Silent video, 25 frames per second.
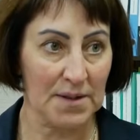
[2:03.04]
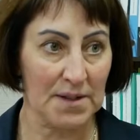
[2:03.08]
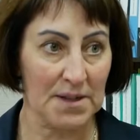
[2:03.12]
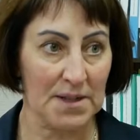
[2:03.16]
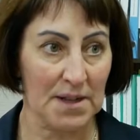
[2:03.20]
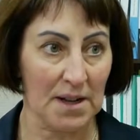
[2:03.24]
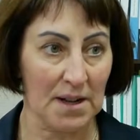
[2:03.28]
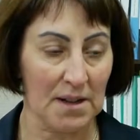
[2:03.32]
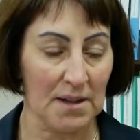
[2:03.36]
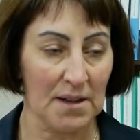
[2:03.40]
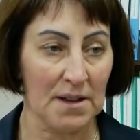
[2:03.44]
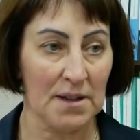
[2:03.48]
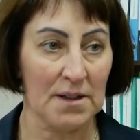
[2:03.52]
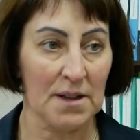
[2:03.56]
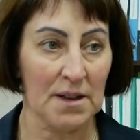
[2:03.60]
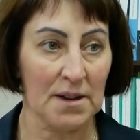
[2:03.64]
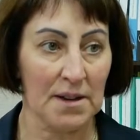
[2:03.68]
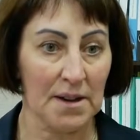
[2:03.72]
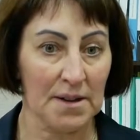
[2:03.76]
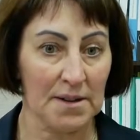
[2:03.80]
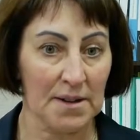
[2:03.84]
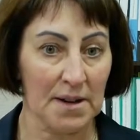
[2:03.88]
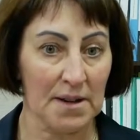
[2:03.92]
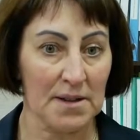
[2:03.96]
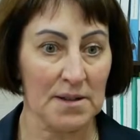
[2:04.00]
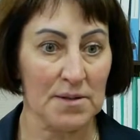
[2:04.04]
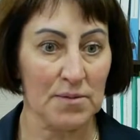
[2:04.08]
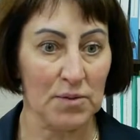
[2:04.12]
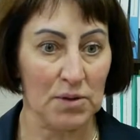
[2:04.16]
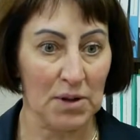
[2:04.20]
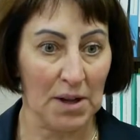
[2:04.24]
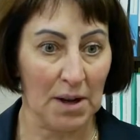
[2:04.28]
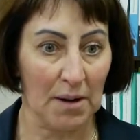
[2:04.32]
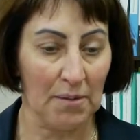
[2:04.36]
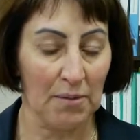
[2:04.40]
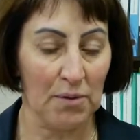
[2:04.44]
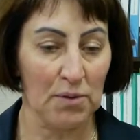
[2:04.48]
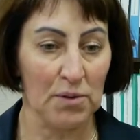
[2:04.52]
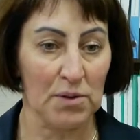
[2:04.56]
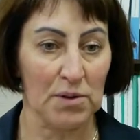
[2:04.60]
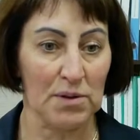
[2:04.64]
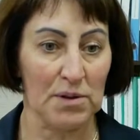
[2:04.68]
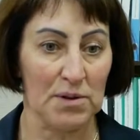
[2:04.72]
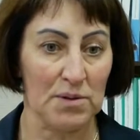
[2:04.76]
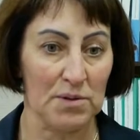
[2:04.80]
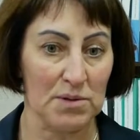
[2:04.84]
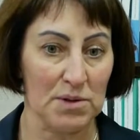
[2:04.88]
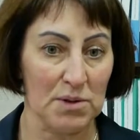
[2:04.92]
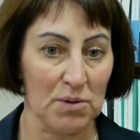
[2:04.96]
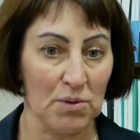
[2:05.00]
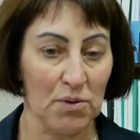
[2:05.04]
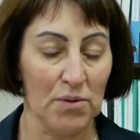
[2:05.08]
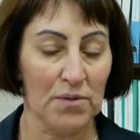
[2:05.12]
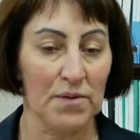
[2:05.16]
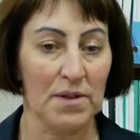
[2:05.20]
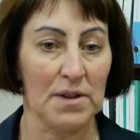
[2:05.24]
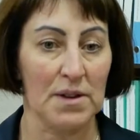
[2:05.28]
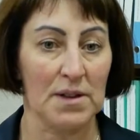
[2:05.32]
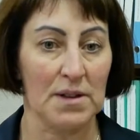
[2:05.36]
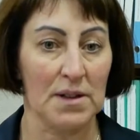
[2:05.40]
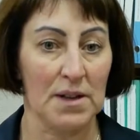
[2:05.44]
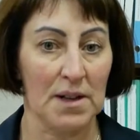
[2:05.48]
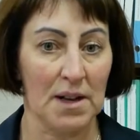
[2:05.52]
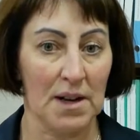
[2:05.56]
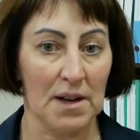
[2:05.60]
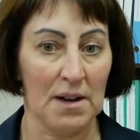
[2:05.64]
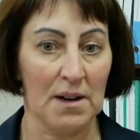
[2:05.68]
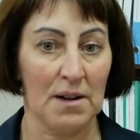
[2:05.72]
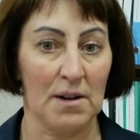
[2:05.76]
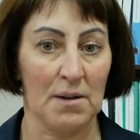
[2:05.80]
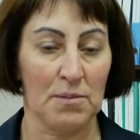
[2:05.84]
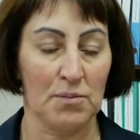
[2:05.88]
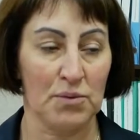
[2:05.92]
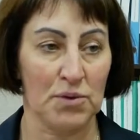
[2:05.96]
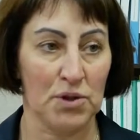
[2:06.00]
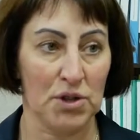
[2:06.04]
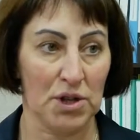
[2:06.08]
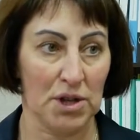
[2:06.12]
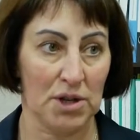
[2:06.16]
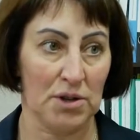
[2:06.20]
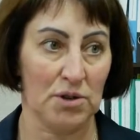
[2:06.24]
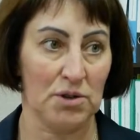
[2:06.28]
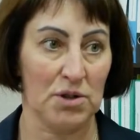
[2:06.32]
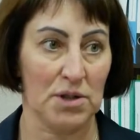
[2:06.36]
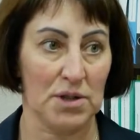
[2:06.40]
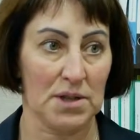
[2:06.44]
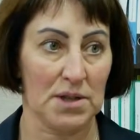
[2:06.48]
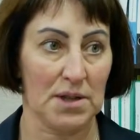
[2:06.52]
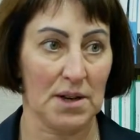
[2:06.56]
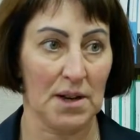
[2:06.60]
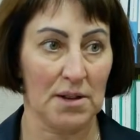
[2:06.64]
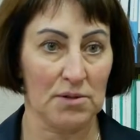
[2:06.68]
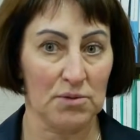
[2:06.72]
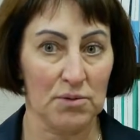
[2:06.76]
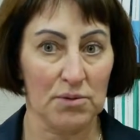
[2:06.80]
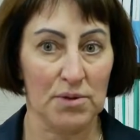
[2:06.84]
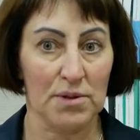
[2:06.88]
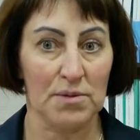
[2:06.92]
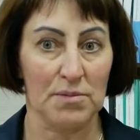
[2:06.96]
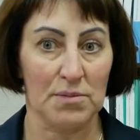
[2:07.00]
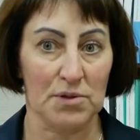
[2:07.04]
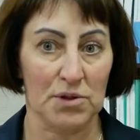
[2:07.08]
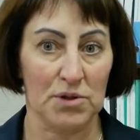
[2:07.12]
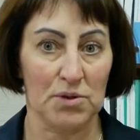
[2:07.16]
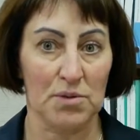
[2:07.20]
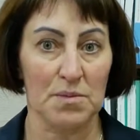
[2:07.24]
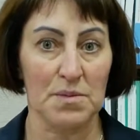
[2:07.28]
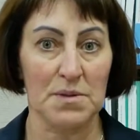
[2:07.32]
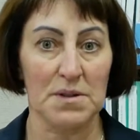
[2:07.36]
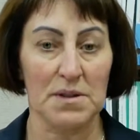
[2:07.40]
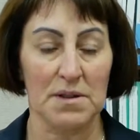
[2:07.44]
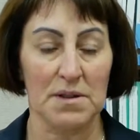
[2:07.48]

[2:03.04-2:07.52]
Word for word: зал. Это как раз вот комфортные условия для обучающихся, которые мы ждем с